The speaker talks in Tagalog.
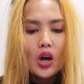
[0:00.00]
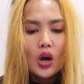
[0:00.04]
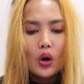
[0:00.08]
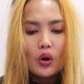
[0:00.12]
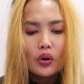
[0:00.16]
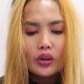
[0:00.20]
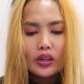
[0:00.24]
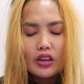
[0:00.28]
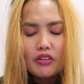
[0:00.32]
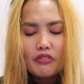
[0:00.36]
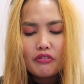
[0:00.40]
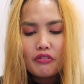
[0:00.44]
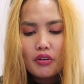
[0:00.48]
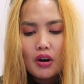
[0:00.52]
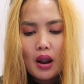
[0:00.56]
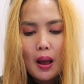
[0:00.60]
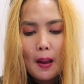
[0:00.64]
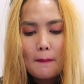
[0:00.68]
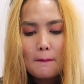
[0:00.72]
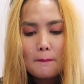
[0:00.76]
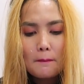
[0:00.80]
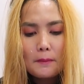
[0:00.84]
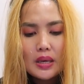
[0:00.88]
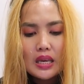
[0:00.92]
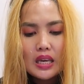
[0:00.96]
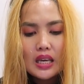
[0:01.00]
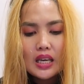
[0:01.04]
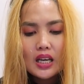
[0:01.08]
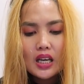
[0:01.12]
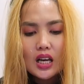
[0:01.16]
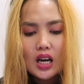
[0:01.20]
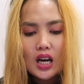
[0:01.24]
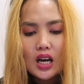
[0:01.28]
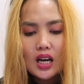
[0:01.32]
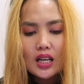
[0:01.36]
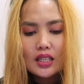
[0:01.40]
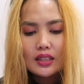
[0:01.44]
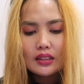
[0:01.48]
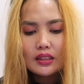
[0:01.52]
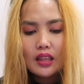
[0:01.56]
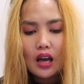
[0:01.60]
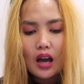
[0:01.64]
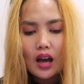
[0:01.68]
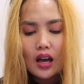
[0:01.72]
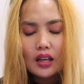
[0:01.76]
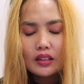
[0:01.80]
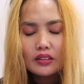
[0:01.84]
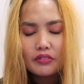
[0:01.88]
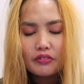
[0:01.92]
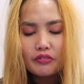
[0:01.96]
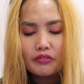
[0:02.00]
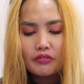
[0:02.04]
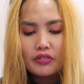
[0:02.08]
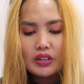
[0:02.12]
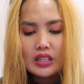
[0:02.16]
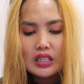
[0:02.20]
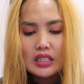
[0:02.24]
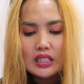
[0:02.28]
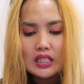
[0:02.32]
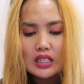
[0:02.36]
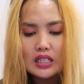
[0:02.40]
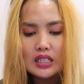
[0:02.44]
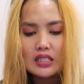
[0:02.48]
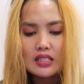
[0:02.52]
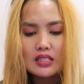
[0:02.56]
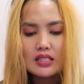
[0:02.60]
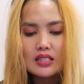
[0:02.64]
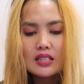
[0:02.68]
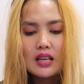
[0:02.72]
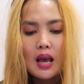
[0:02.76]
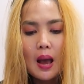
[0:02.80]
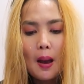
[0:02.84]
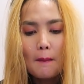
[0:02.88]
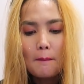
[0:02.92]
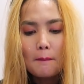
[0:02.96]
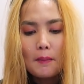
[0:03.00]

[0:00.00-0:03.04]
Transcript: Okay, from Mika.Venus.